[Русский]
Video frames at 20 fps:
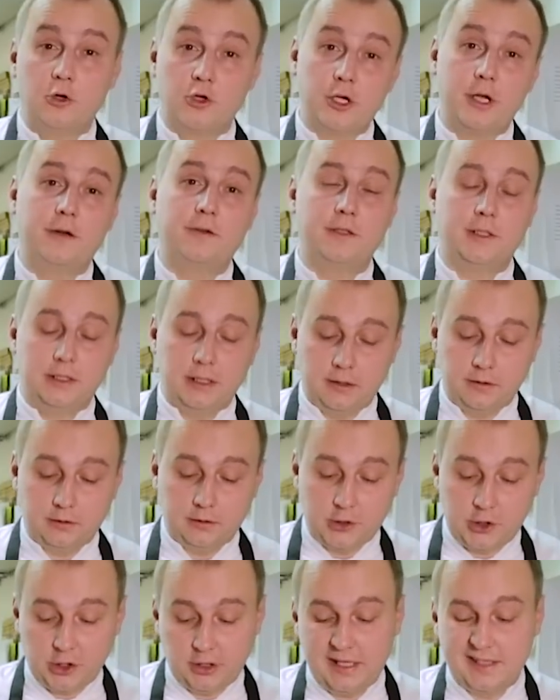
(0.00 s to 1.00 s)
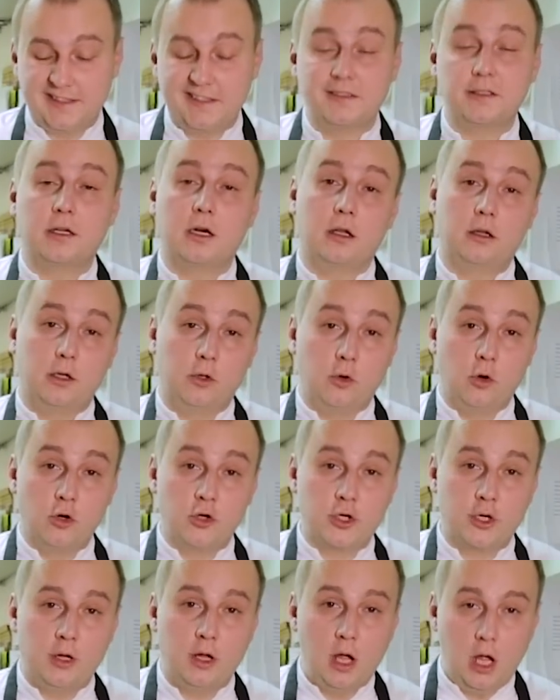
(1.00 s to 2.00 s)
ее жарить всегда начинать со стороны
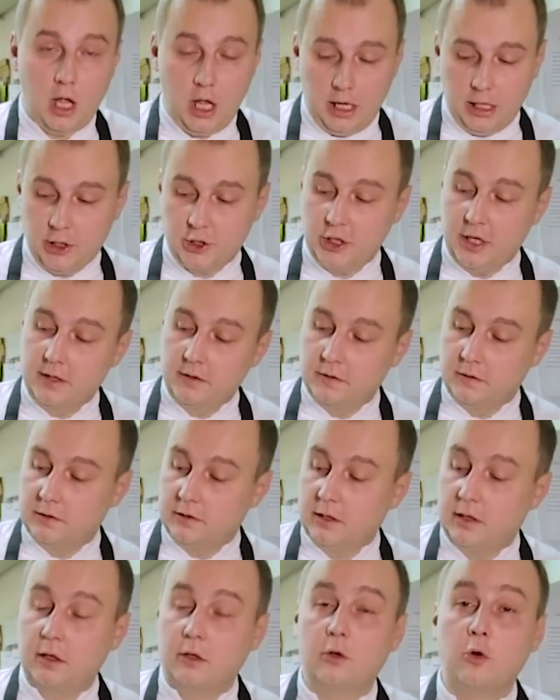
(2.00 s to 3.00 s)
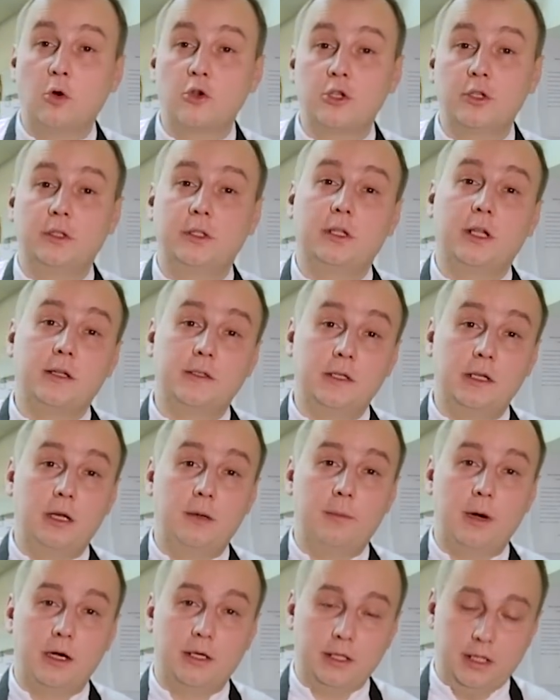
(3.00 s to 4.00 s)
кожи и жарить со стороны кожи не на
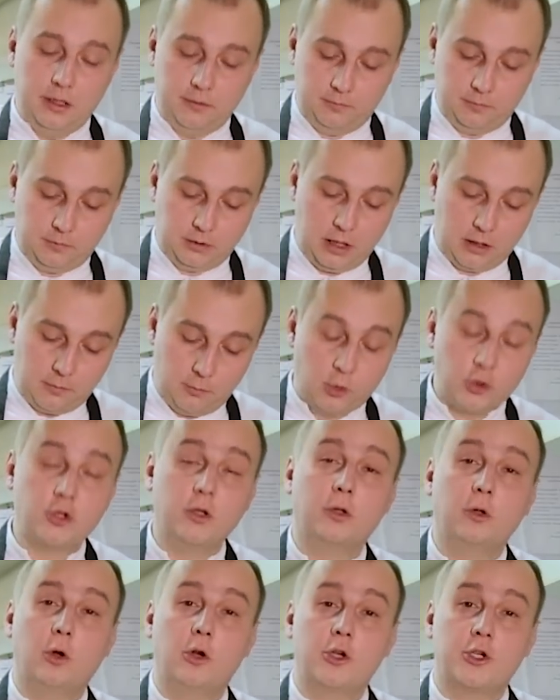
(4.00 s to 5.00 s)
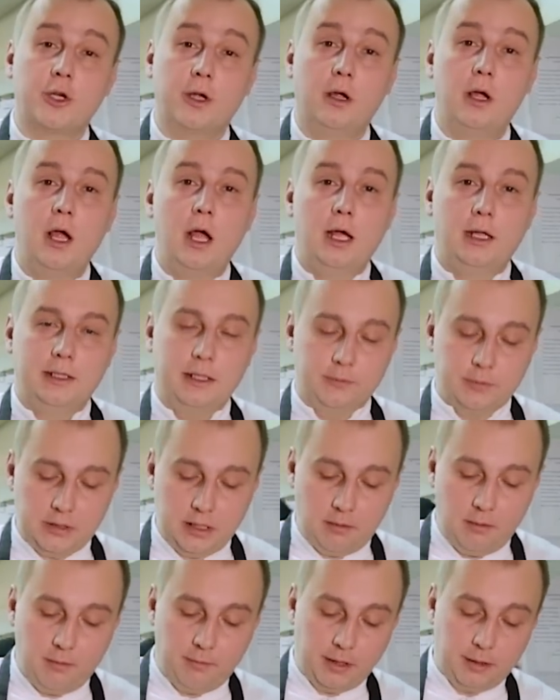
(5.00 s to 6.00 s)
сильном огне как можно дольше. Тем
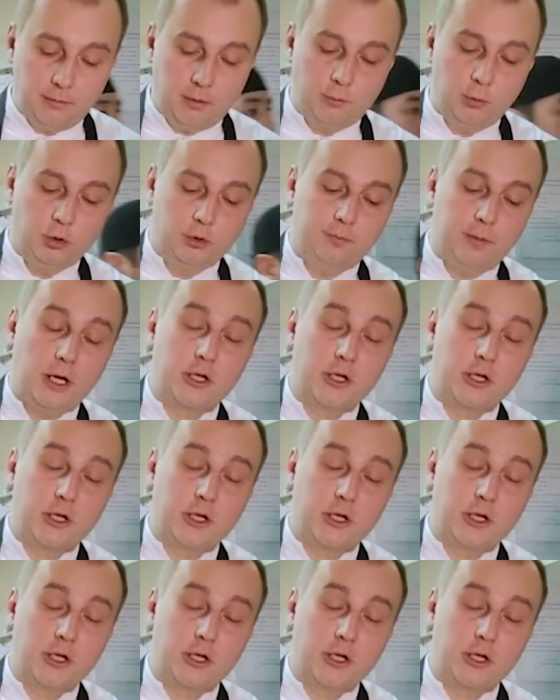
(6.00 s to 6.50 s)
самым рыба будет